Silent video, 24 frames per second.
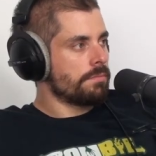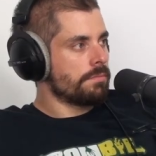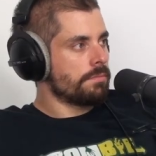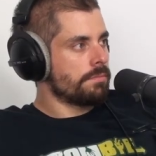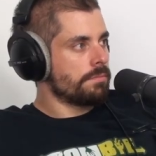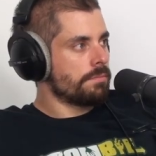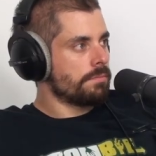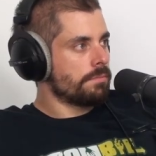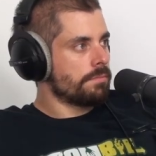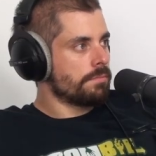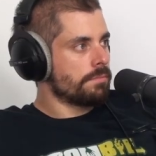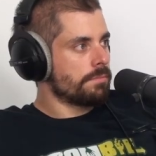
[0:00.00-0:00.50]

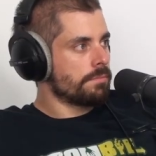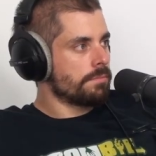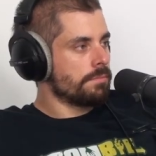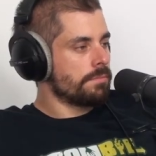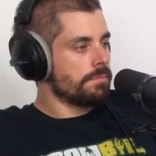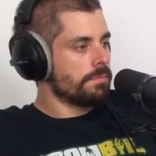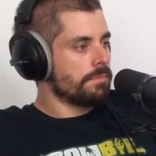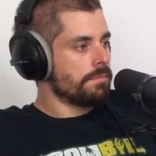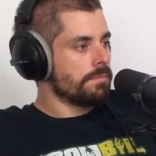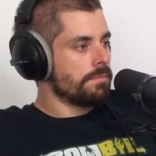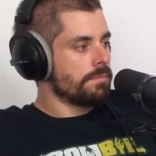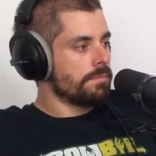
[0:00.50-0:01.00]
und dann
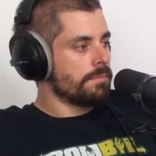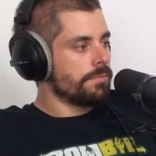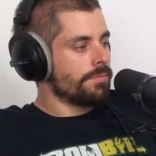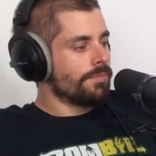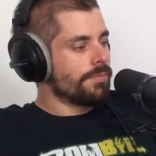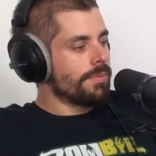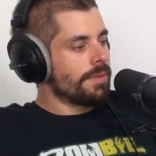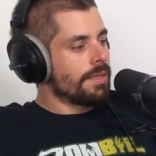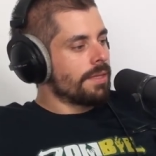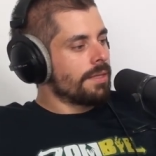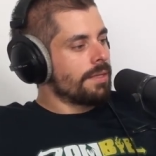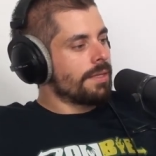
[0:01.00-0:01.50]
kam die
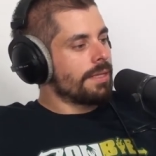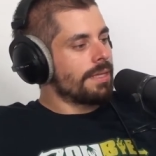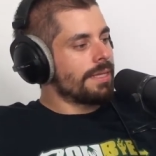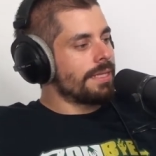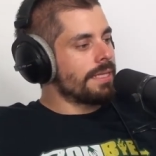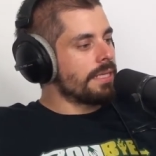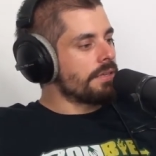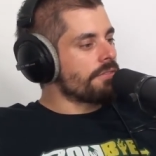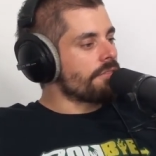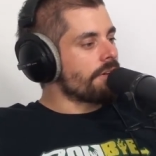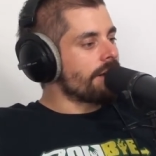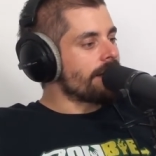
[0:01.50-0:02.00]
Folge nicht.
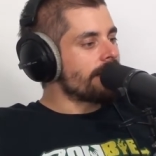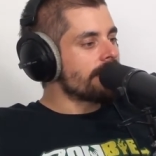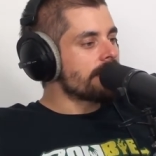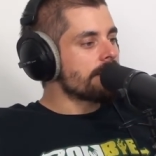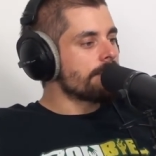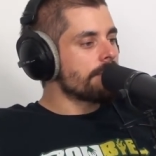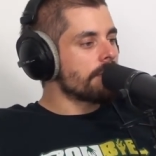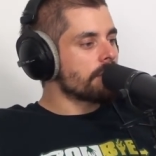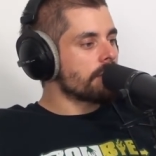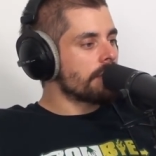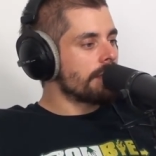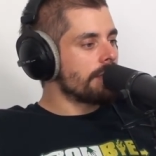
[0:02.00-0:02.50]
Die Frage ist
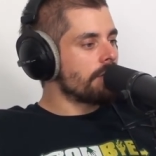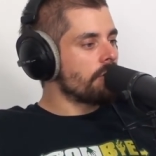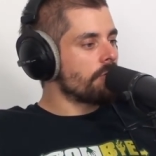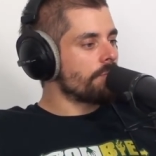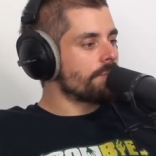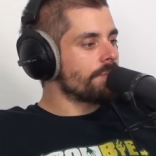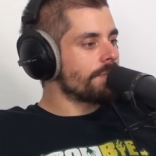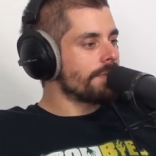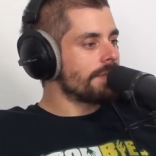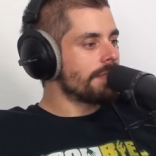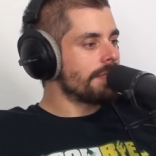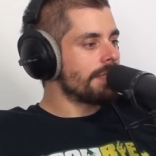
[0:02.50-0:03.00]
aber doch dann, ob
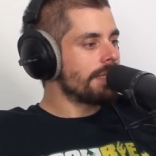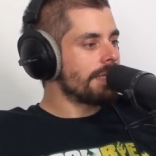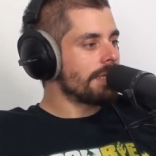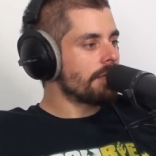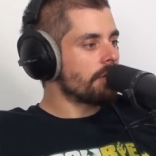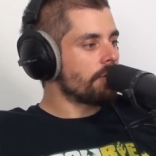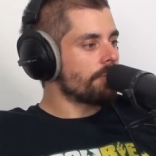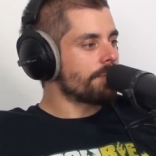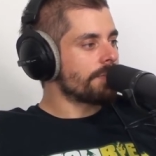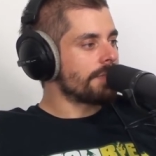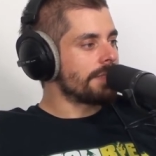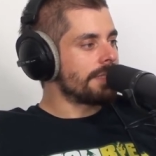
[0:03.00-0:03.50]

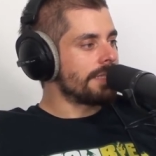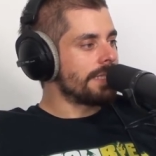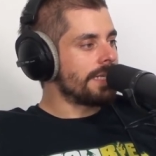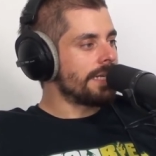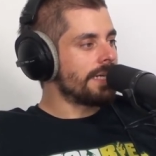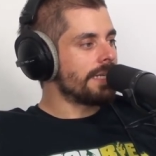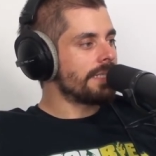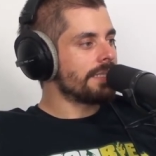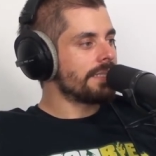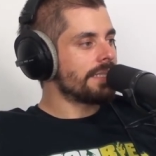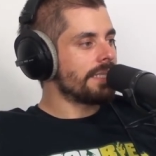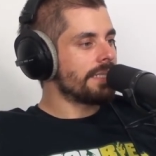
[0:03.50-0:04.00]
nicht, ob
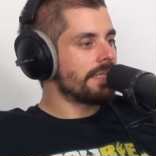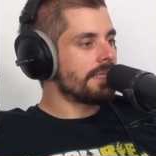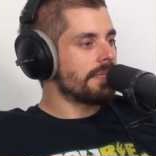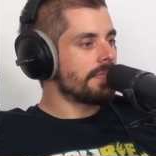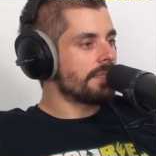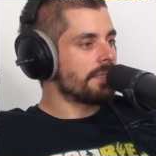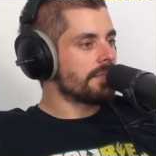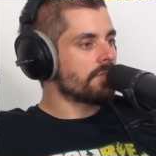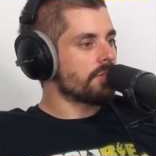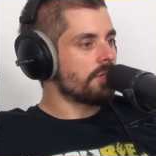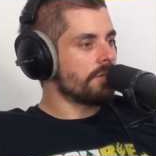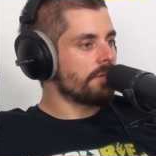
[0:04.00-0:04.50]
der, der
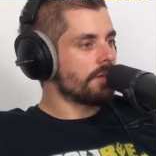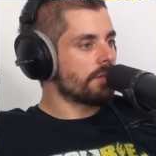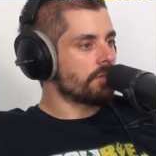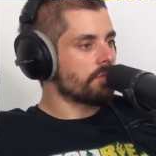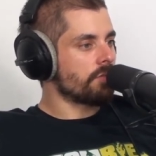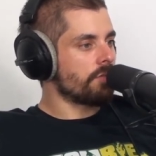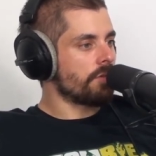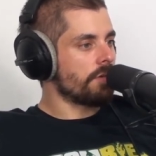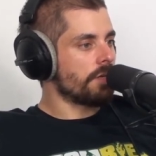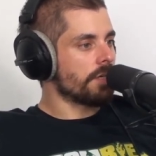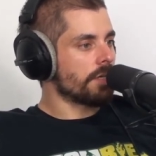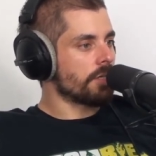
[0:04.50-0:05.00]
den
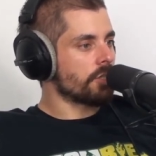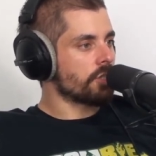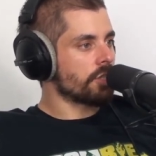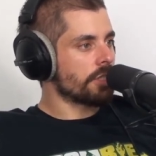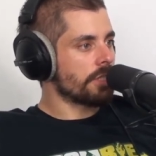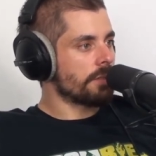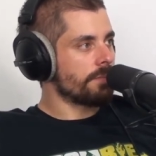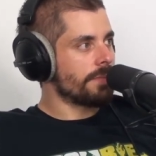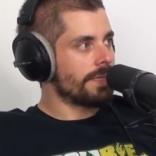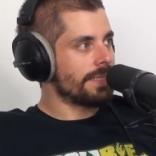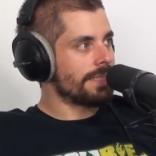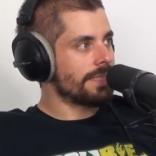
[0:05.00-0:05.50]
Server-Crawler
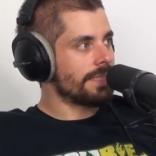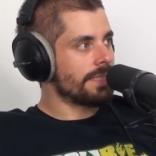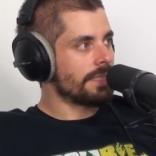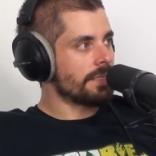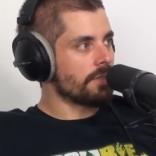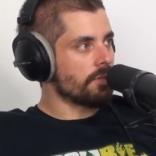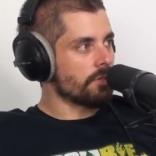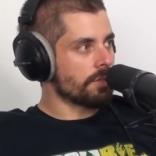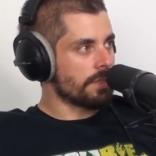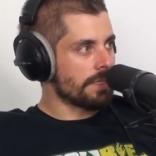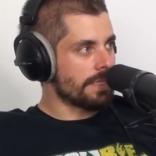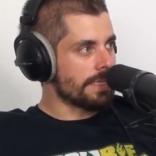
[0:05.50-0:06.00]
geschrieben hat,
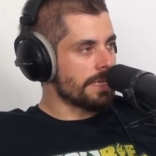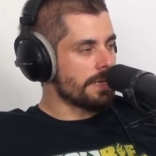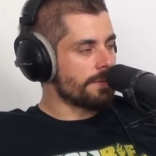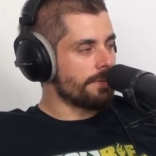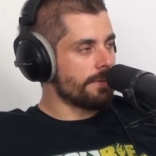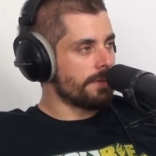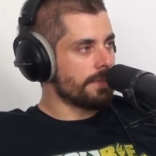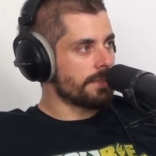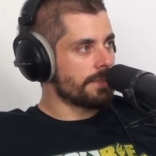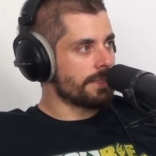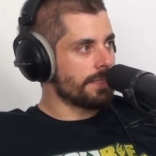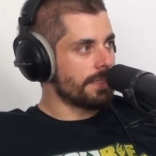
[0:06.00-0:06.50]
nicht auch derselbe
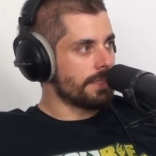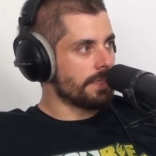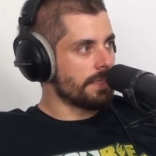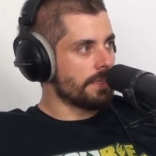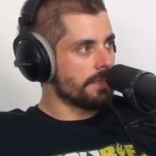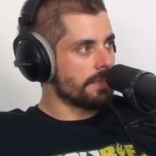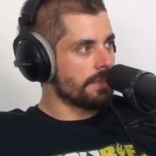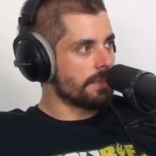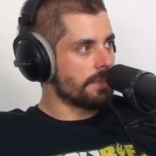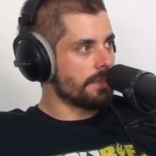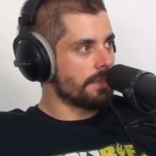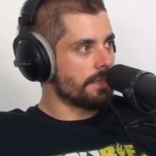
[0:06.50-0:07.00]
ist, der
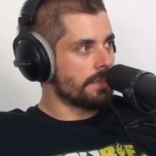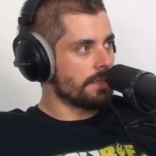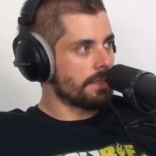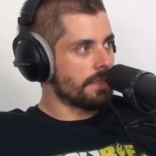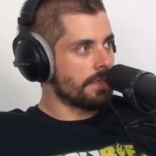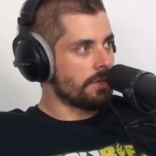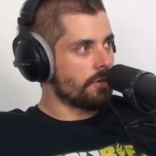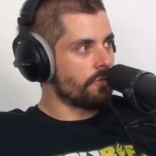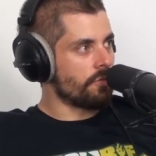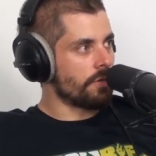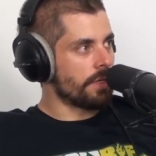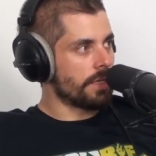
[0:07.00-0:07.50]
den äh,
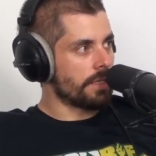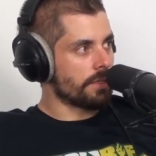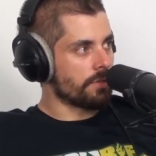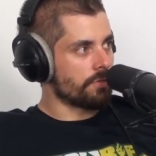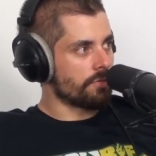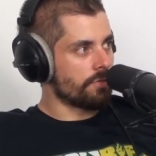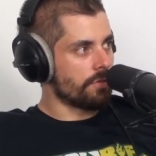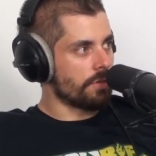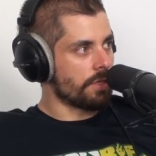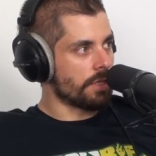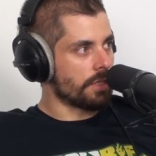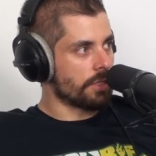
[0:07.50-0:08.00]

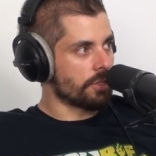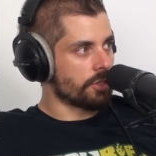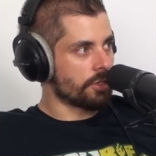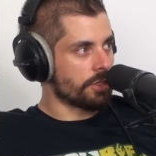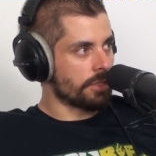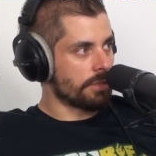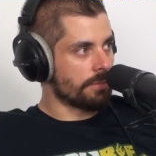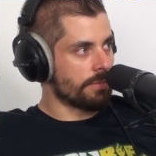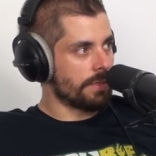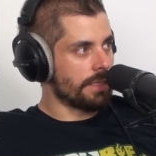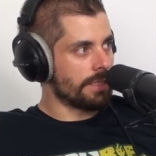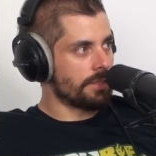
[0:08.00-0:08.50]
Offline-Crawler
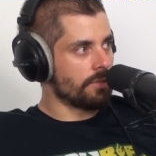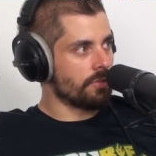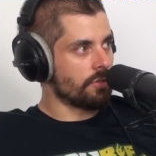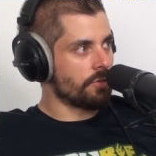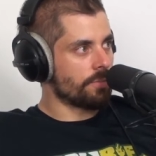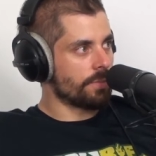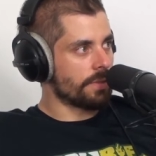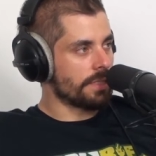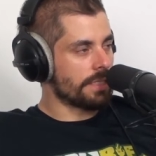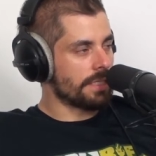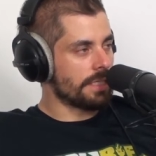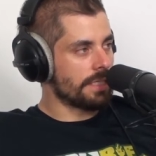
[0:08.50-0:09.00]
geschrieben hat und
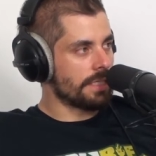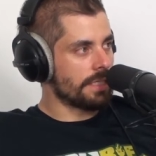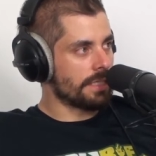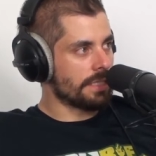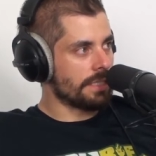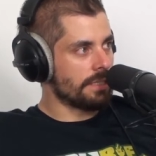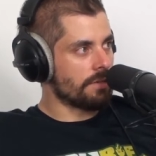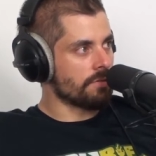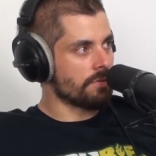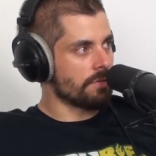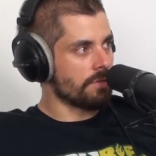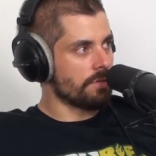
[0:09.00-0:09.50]
ob das dann nicht
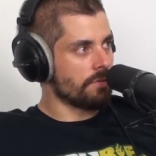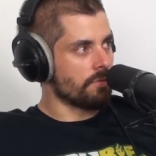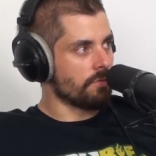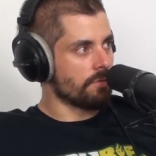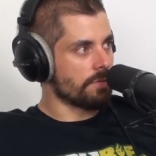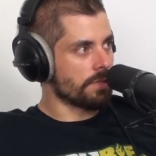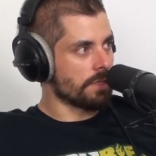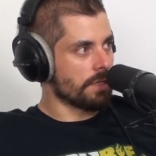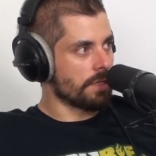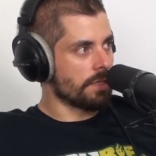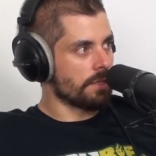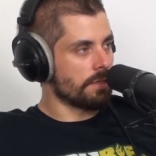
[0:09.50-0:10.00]
genauso in die
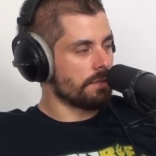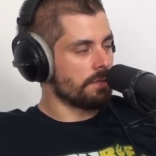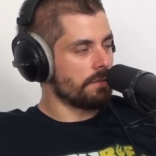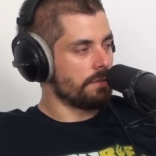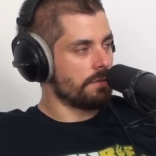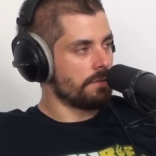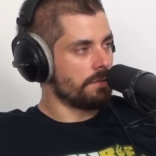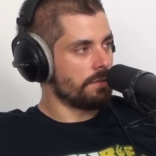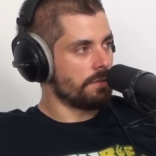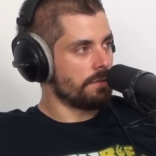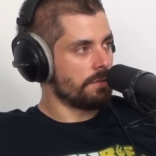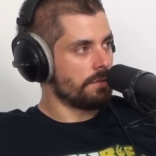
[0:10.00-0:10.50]
Hose geht.
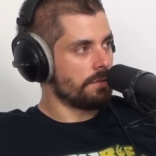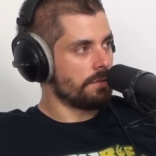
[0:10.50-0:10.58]
Die kannst du